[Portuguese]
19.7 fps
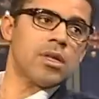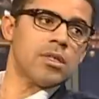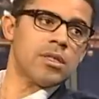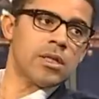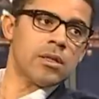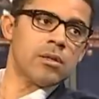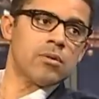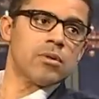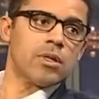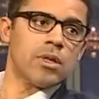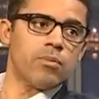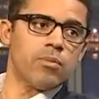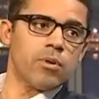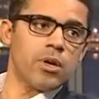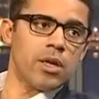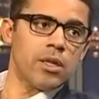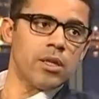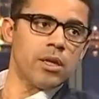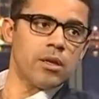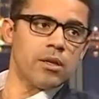criação
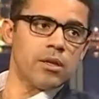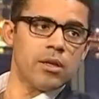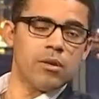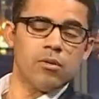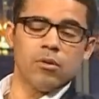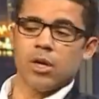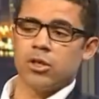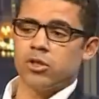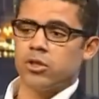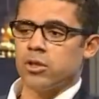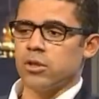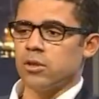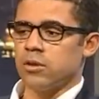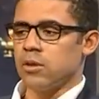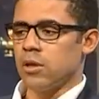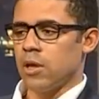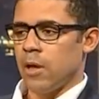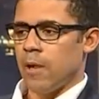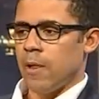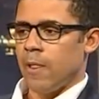contemporânea. Uhum. Eu acho que
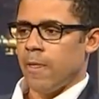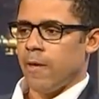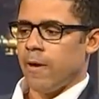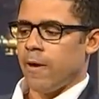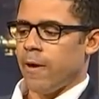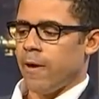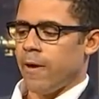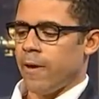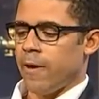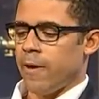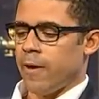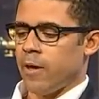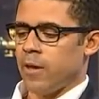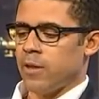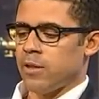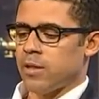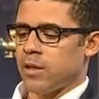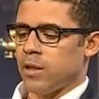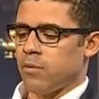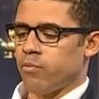é, é,
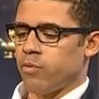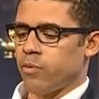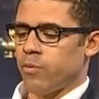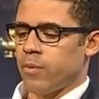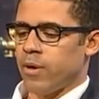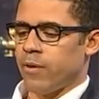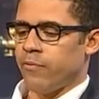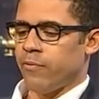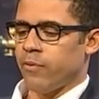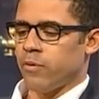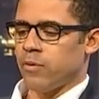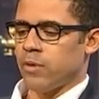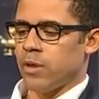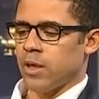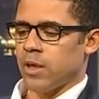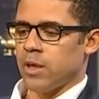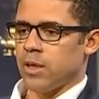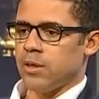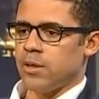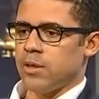é, sempre uma fonte de
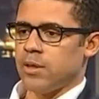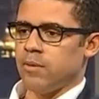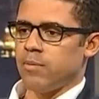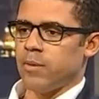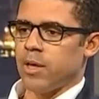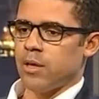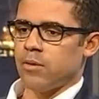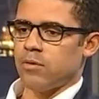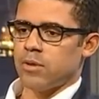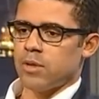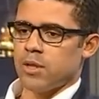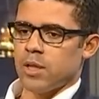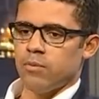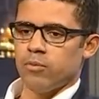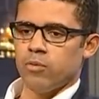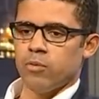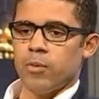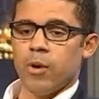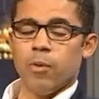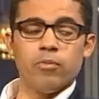enriquecimento, é
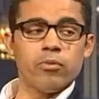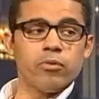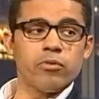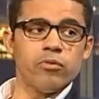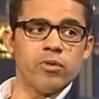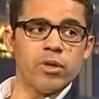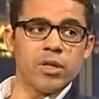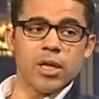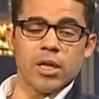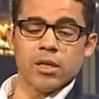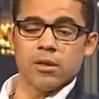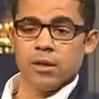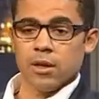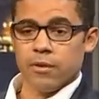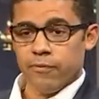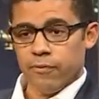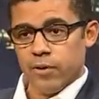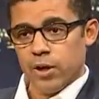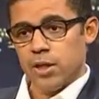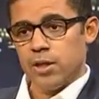sempre uma oportunidade de
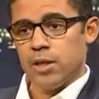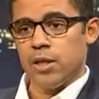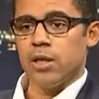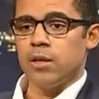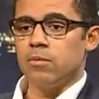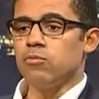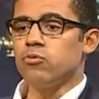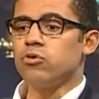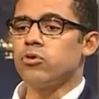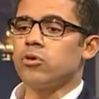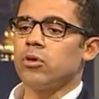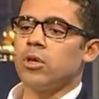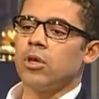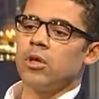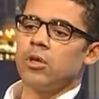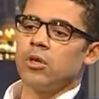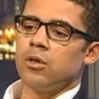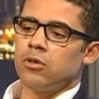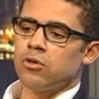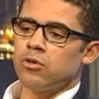refletirmos
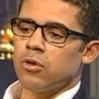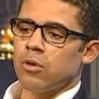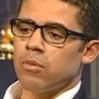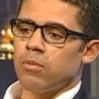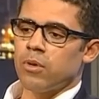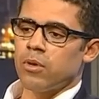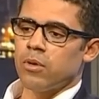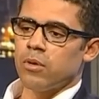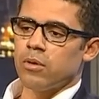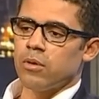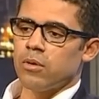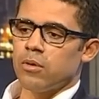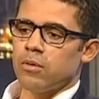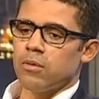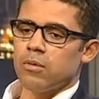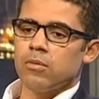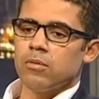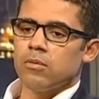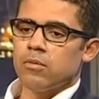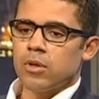sobre eh,
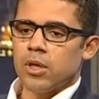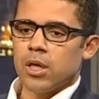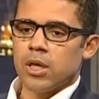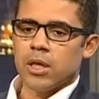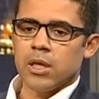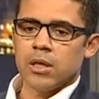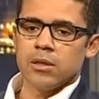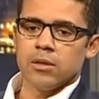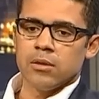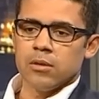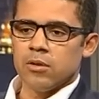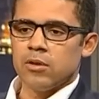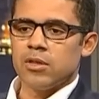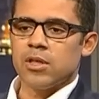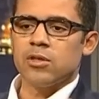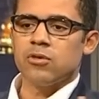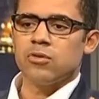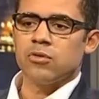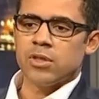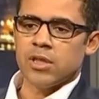o é que é, a
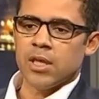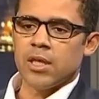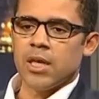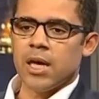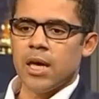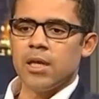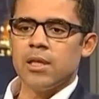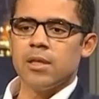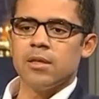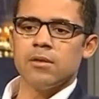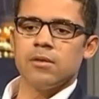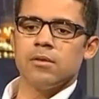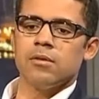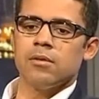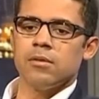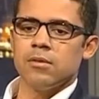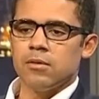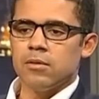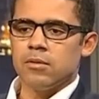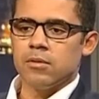nossa sociedade,
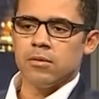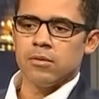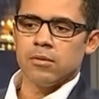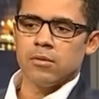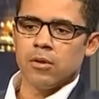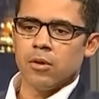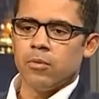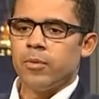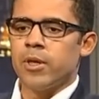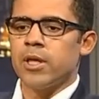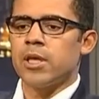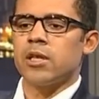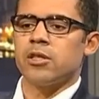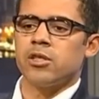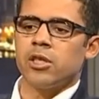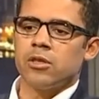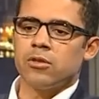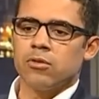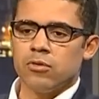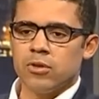eh, como é que a
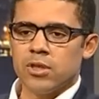gente